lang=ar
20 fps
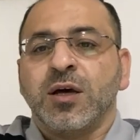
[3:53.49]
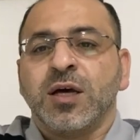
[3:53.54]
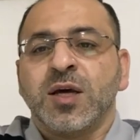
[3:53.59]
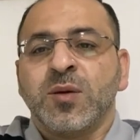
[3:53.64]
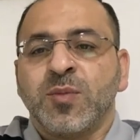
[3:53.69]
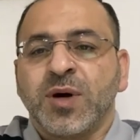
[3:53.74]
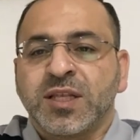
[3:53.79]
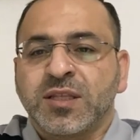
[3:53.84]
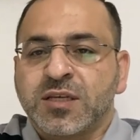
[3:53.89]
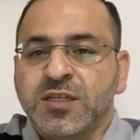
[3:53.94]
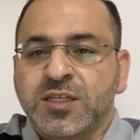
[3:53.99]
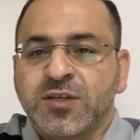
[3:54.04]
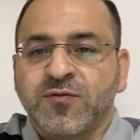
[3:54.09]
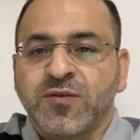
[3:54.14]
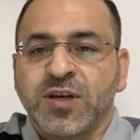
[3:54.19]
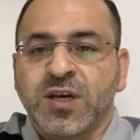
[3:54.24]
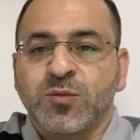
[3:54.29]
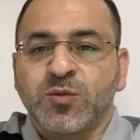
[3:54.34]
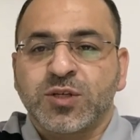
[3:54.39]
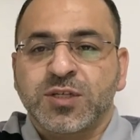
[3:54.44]
ابعت السي
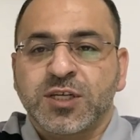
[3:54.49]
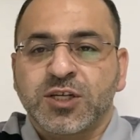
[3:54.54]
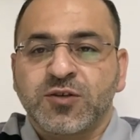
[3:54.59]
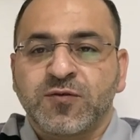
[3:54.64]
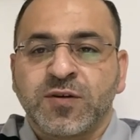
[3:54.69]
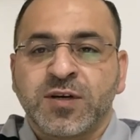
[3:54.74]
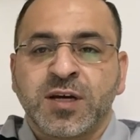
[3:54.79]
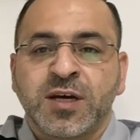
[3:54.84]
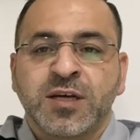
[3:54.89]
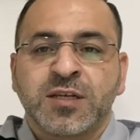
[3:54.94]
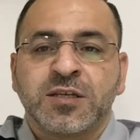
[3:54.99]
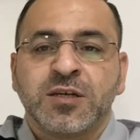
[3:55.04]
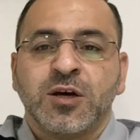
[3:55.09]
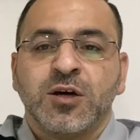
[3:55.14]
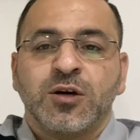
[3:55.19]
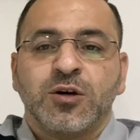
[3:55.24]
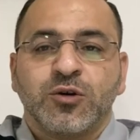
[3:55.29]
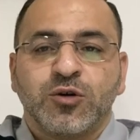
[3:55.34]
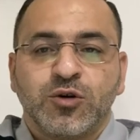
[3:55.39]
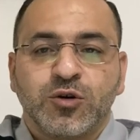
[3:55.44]
في لمستشفيات
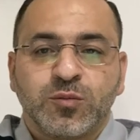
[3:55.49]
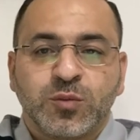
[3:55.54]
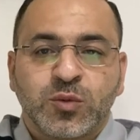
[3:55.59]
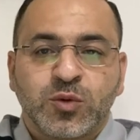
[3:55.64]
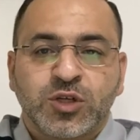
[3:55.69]
وهم